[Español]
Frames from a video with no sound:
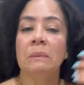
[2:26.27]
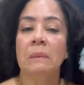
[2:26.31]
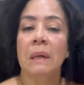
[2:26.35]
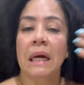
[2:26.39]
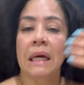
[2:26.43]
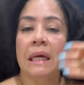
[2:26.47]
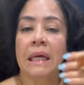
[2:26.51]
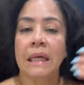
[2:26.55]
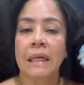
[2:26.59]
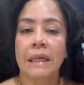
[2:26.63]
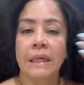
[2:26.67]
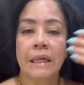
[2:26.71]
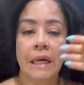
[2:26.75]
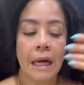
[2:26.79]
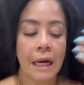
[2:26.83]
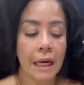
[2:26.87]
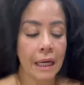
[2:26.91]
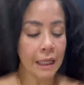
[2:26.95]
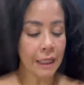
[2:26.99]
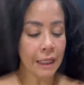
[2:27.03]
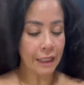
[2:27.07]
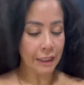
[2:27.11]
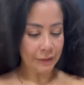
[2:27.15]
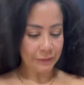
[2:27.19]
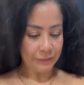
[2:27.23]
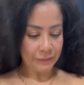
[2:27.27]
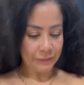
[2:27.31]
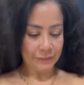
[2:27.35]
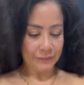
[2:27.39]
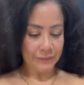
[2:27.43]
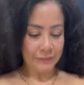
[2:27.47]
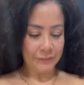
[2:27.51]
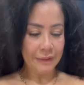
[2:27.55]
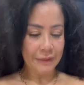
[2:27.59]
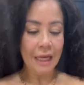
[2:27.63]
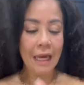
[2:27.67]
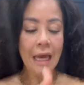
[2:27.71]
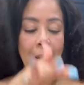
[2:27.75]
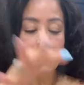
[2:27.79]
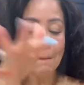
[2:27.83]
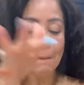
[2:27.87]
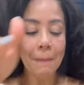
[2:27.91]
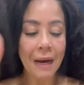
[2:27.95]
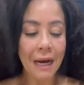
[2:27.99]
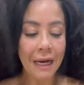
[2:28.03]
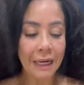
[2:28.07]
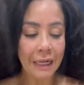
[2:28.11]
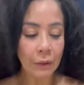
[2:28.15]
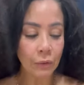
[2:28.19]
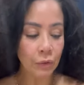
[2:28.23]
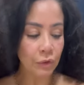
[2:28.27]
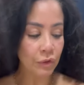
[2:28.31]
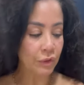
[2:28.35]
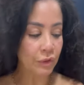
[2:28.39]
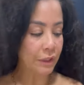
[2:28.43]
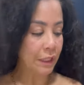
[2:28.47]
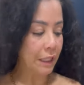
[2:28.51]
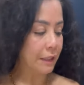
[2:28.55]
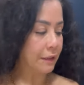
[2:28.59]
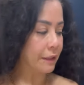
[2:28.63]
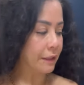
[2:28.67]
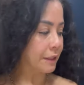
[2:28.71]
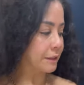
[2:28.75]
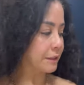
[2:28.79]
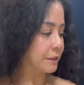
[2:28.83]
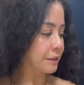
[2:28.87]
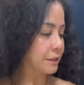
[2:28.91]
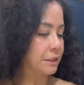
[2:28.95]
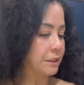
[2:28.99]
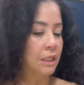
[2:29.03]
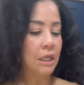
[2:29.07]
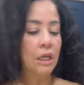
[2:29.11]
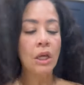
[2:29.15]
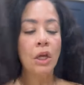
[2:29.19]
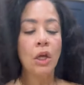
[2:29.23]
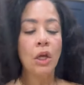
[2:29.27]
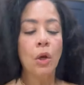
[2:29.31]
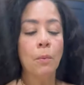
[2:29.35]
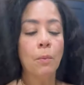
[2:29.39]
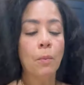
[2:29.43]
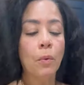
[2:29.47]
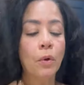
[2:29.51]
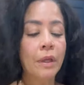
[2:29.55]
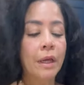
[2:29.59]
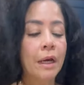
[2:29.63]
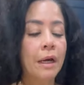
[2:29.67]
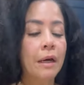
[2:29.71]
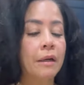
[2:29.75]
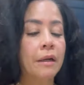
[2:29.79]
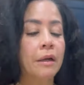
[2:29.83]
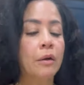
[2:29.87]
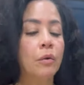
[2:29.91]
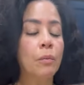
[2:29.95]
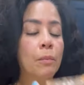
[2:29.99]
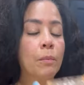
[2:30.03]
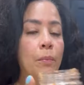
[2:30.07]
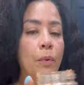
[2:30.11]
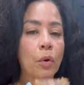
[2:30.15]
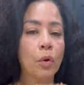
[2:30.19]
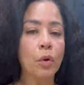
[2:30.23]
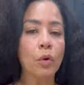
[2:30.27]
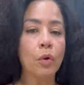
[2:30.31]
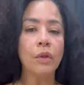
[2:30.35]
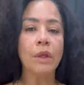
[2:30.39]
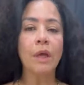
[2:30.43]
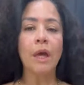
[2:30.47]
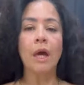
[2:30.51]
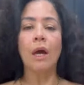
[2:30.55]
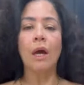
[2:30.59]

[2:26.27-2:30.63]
maquillaje para ustedes. Voy a agarrar un poco de